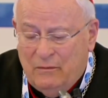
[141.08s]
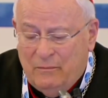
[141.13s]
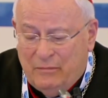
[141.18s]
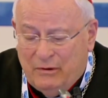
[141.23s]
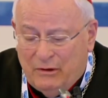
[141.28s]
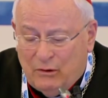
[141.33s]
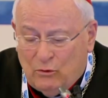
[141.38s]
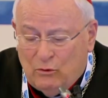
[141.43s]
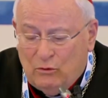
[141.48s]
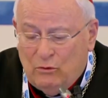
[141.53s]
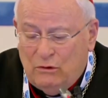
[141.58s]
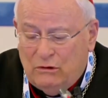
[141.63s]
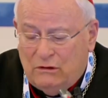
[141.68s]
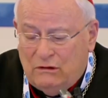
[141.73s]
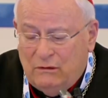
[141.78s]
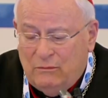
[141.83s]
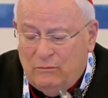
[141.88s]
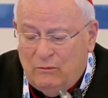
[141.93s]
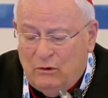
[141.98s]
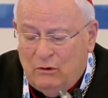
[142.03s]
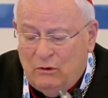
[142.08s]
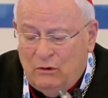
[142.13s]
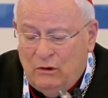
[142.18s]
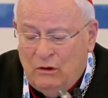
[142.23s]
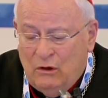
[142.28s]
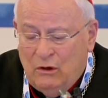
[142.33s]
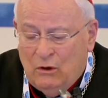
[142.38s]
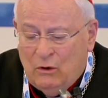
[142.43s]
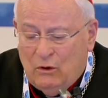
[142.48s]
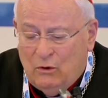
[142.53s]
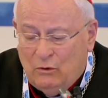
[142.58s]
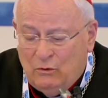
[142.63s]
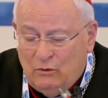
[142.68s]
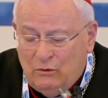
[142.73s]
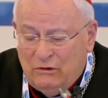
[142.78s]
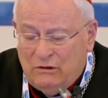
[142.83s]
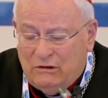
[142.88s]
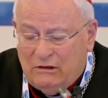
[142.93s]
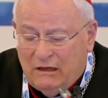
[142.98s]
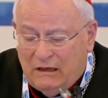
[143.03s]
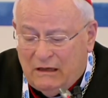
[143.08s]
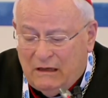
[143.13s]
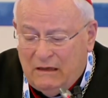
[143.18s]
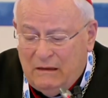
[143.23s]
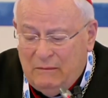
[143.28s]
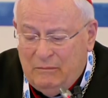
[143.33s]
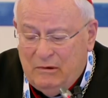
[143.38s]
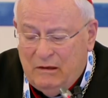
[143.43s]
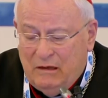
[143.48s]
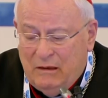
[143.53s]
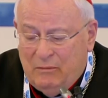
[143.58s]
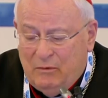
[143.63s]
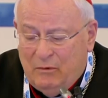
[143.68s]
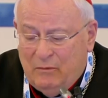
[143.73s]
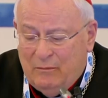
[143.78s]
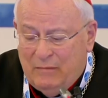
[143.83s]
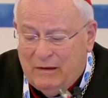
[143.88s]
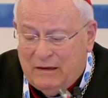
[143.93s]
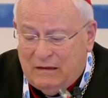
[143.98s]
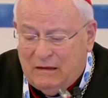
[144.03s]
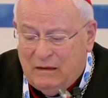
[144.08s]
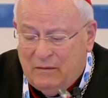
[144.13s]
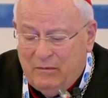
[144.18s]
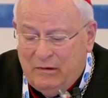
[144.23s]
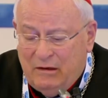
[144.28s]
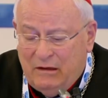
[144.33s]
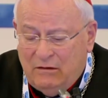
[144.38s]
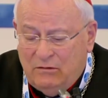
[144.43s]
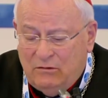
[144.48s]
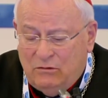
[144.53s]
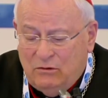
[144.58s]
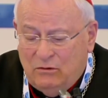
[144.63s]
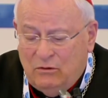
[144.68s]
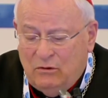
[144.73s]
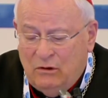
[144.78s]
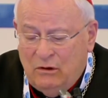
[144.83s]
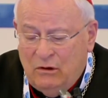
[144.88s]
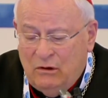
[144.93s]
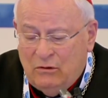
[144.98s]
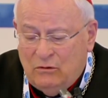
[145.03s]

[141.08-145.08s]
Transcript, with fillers: Per ultimo, con un terribile bombardamento